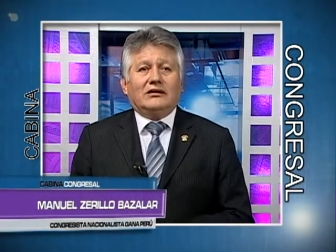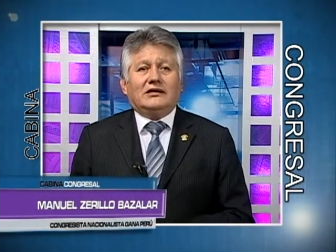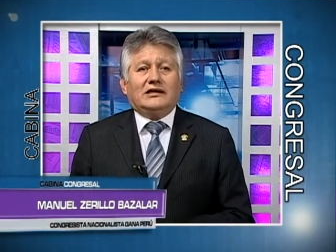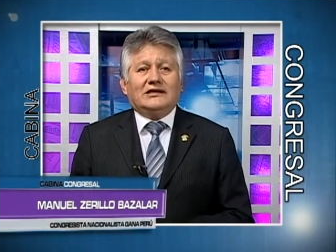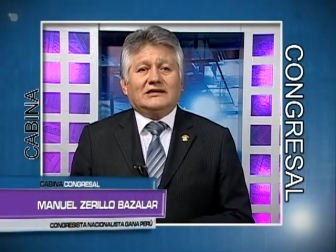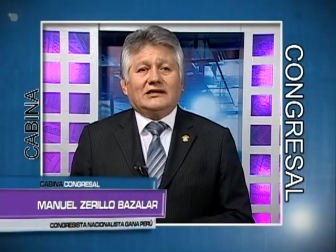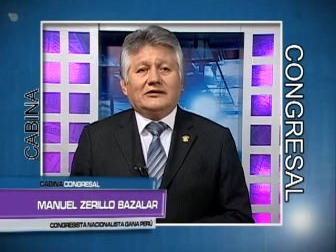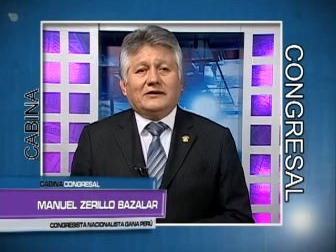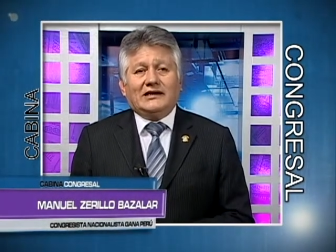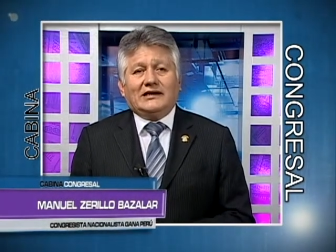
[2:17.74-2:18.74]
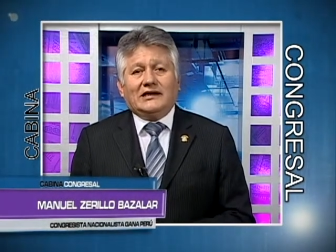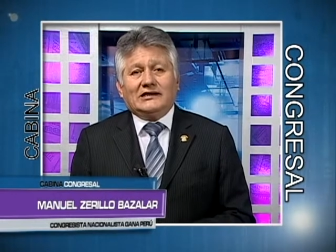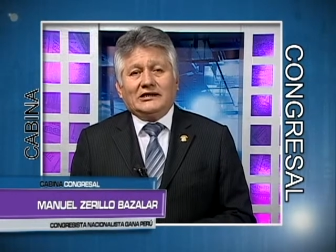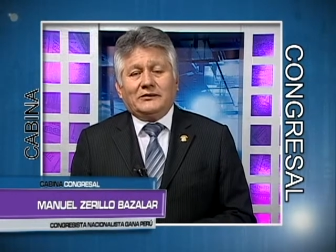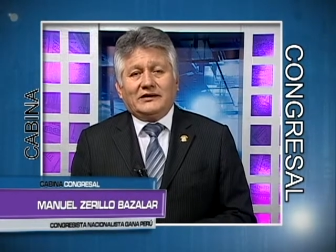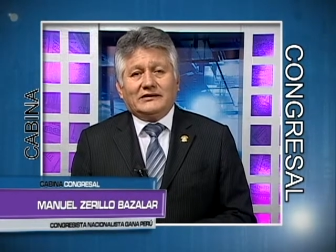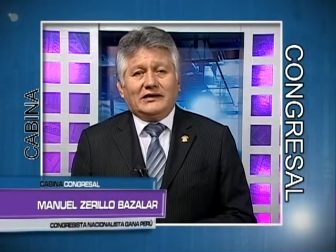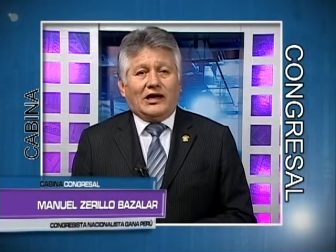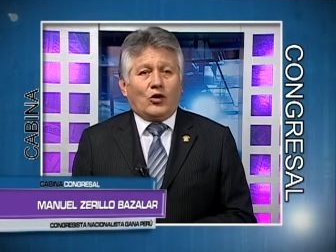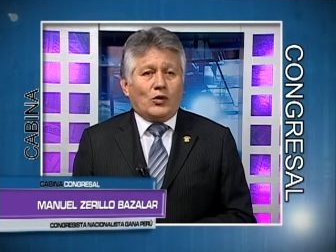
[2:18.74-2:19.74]
iniciativas legislativas,
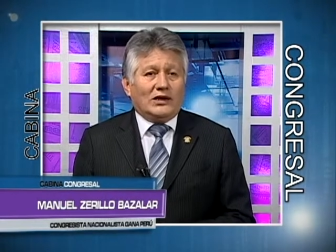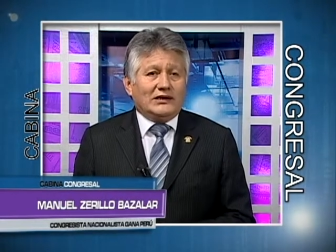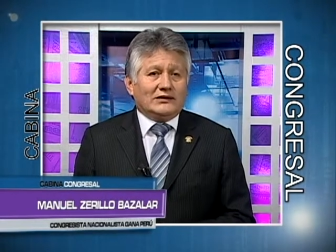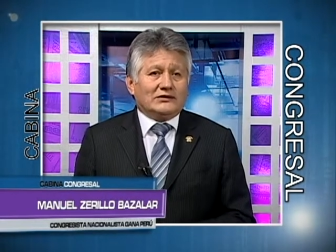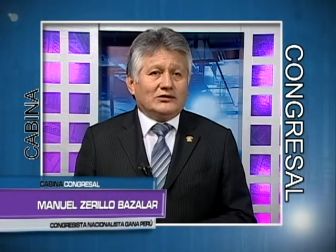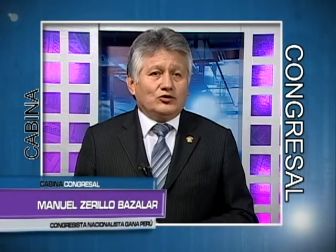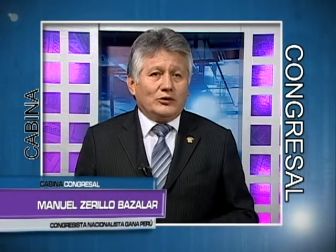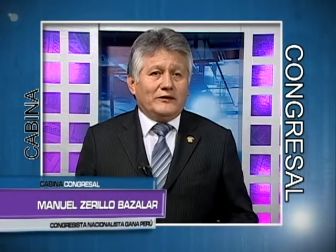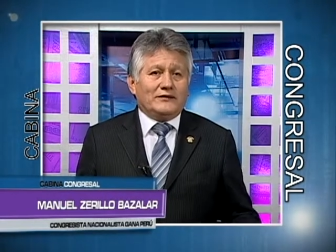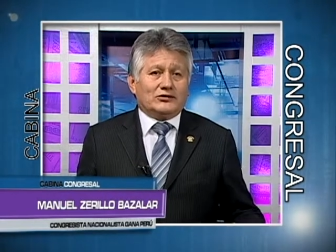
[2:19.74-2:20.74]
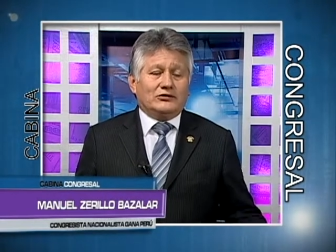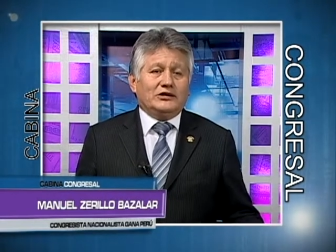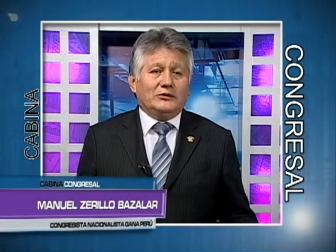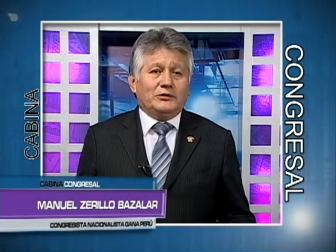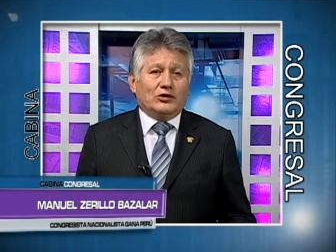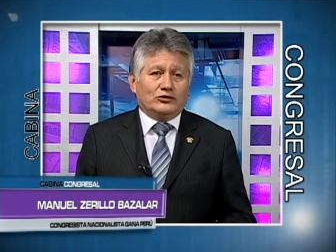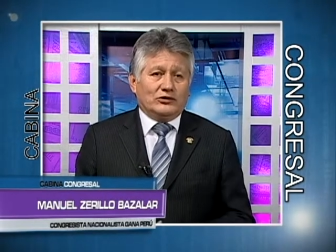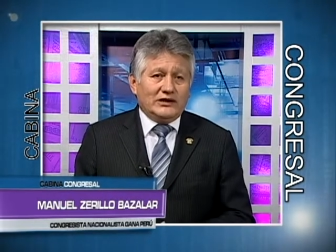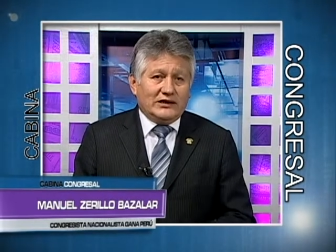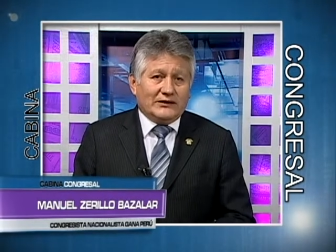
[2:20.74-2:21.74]
de las cuales 9 son de mi
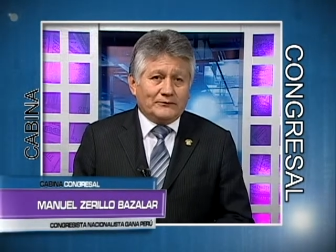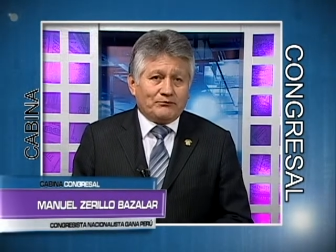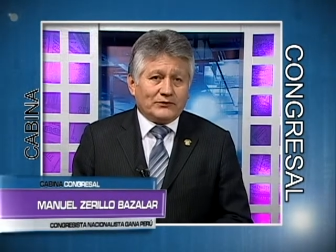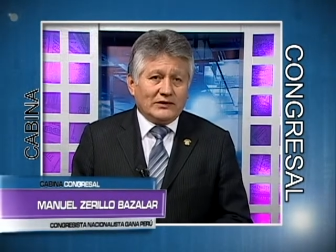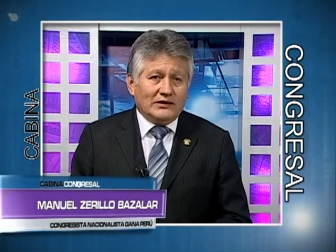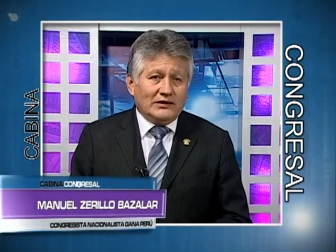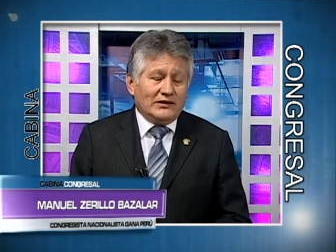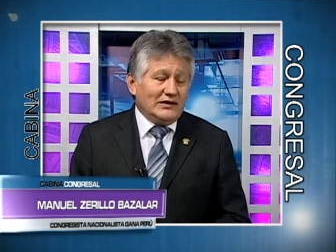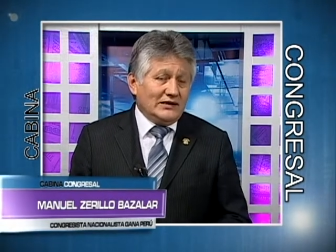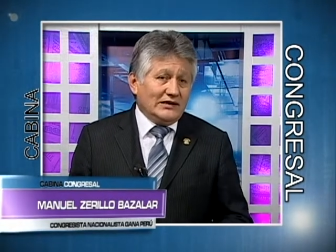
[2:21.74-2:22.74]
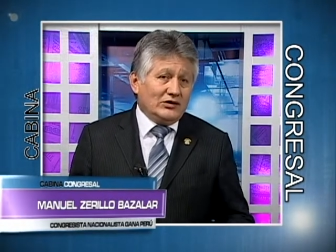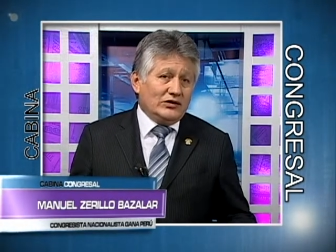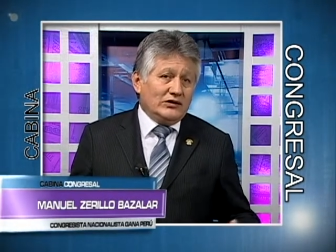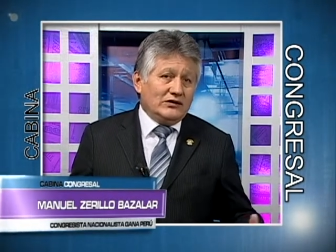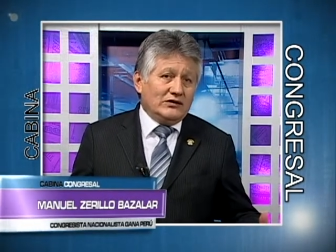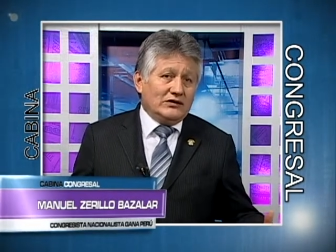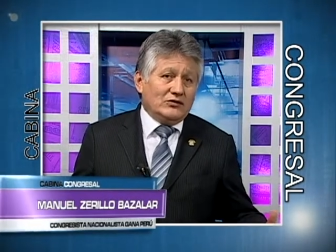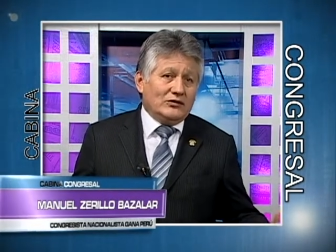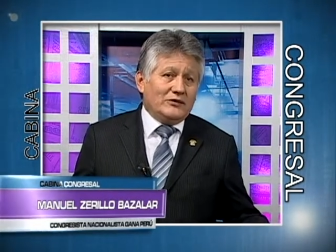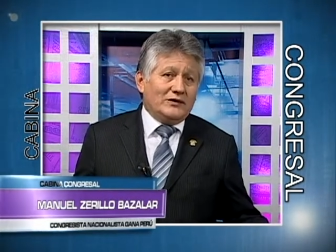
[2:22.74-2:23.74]
autoría. En este
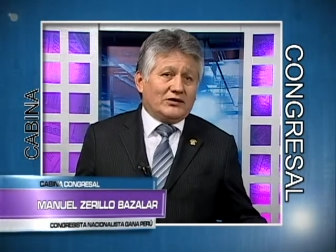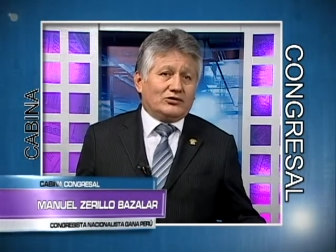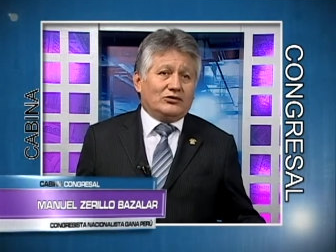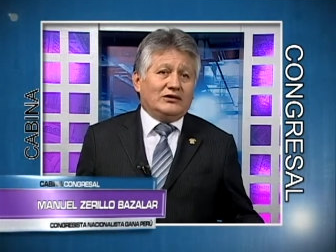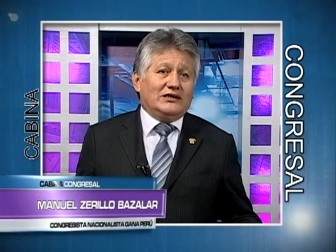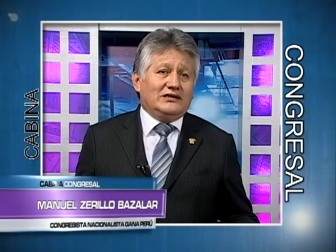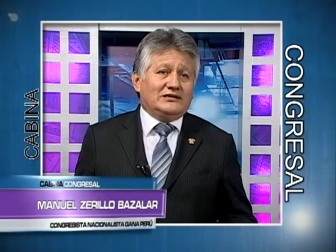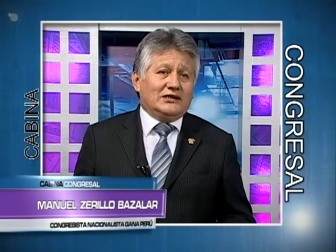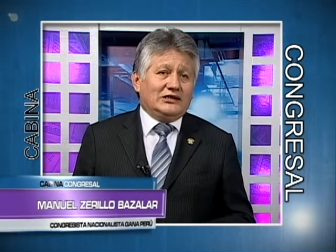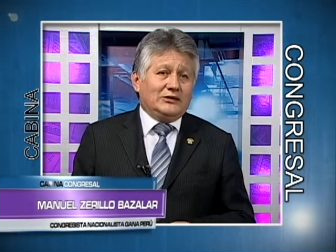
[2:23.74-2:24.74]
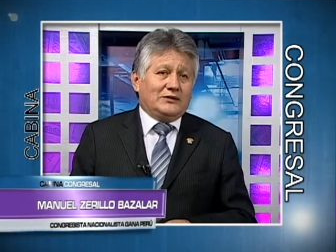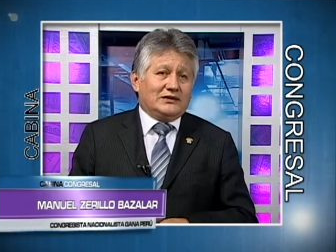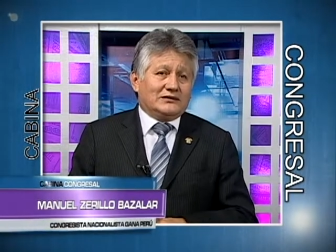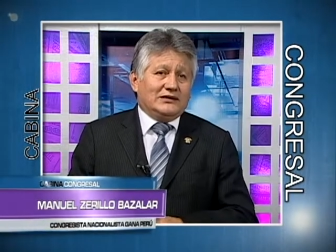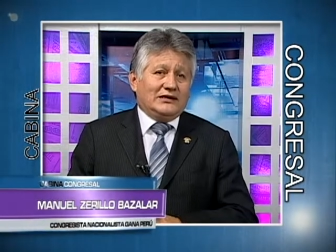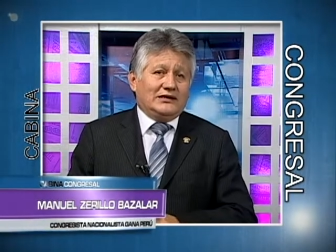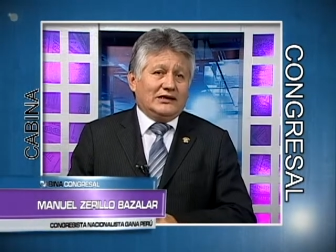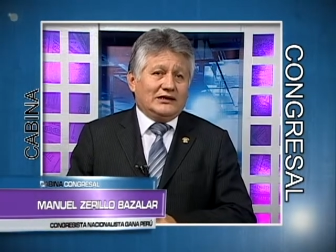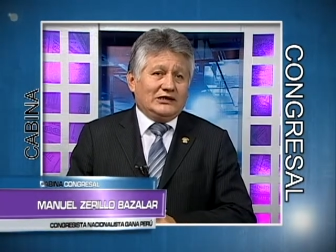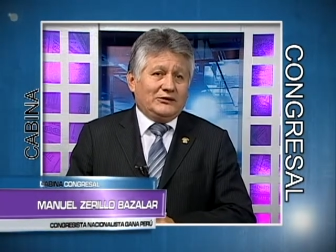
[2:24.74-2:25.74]
universo de iniciativas
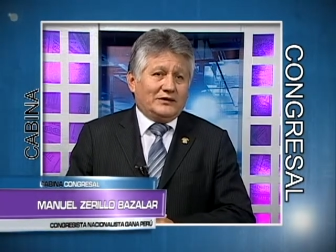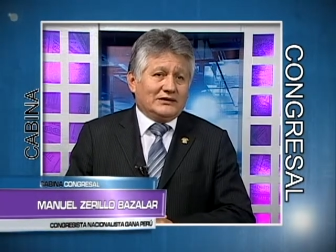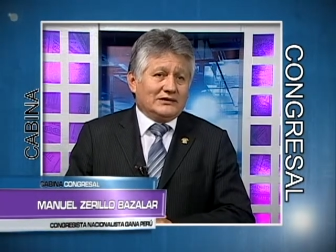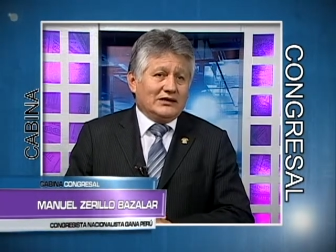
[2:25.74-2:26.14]
legislativas,